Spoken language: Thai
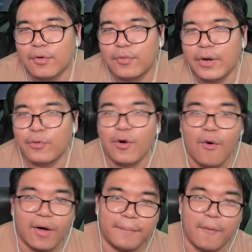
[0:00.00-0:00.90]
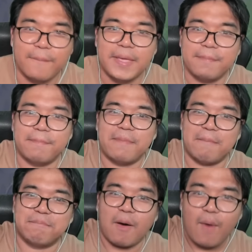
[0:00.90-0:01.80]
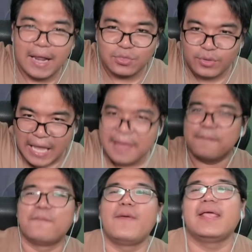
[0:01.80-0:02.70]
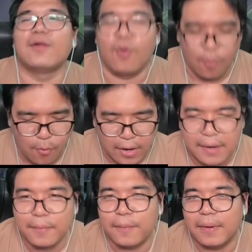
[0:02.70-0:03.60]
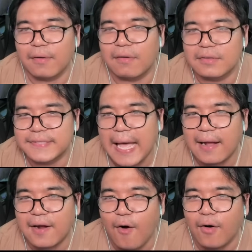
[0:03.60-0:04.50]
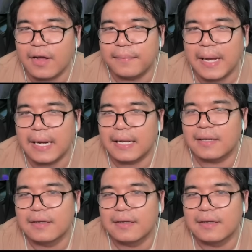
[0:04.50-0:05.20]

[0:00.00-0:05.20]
ริวโนะครับผมมีแบบปลาวาฬตัวใหญ่วิ่งลงหัวครับผมแล้วก็สร้างเกาะขึ้นมานะ